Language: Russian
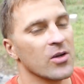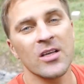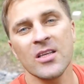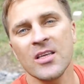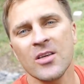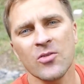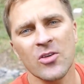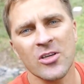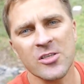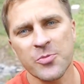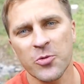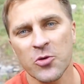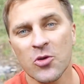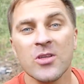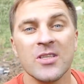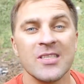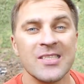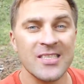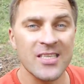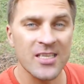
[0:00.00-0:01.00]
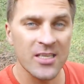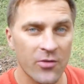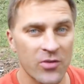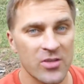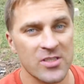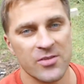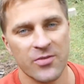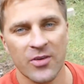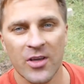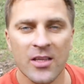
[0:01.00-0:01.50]
Они у нас будут
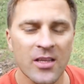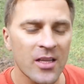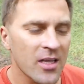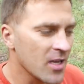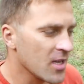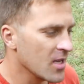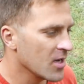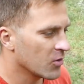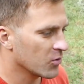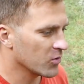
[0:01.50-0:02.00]
синего цвета.